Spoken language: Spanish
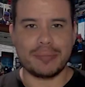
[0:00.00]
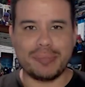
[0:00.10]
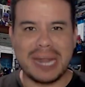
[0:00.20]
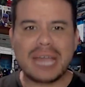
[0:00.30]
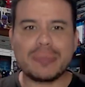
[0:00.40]

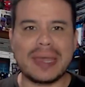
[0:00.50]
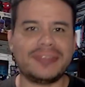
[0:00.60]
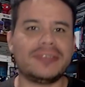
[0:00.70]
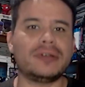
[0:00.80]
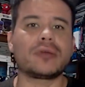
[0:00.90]
Black
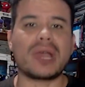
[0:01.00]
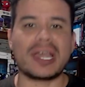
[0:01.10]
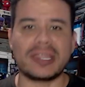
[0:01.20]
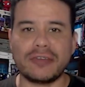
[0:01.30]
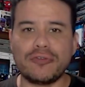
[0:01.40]
Panther,
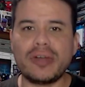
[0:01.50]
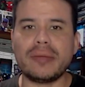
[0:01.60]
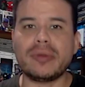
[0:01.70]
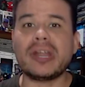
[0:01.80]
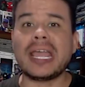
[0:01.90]
Wakanda
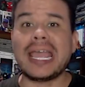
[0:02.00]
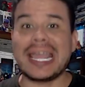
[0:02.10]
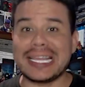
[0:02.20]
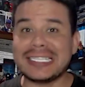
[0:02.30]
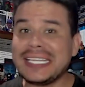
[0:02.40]
Forever,
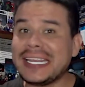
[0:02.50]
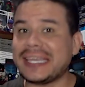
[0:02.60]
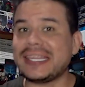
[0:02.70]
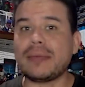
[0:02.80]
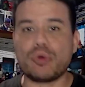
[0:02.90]
es
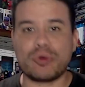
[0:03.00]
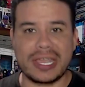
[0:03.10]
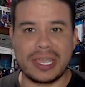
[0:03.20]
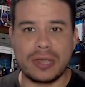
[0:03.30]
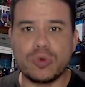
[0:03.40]
dirigida por
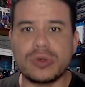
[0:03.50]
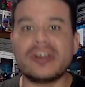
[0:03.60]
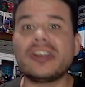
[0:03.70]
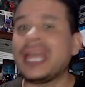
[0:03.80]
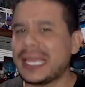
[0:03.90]
Ryan
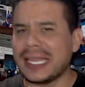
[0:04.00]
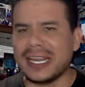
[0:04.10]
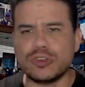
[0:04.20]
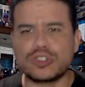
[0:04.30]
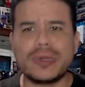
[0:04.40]
Coogler y
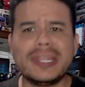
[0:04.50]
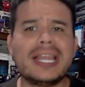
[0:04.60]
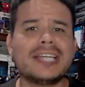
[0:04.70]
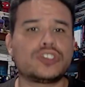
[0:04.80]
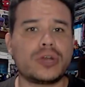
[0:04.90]
nos cuenta
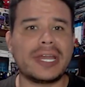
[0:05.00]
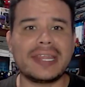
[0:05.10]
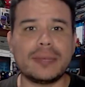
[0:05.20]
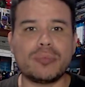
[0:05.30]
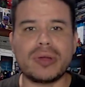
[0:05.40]
la historia
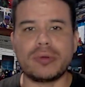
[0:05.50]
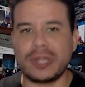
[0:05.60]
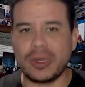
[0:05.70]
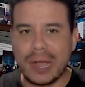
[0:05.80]
del pueblo de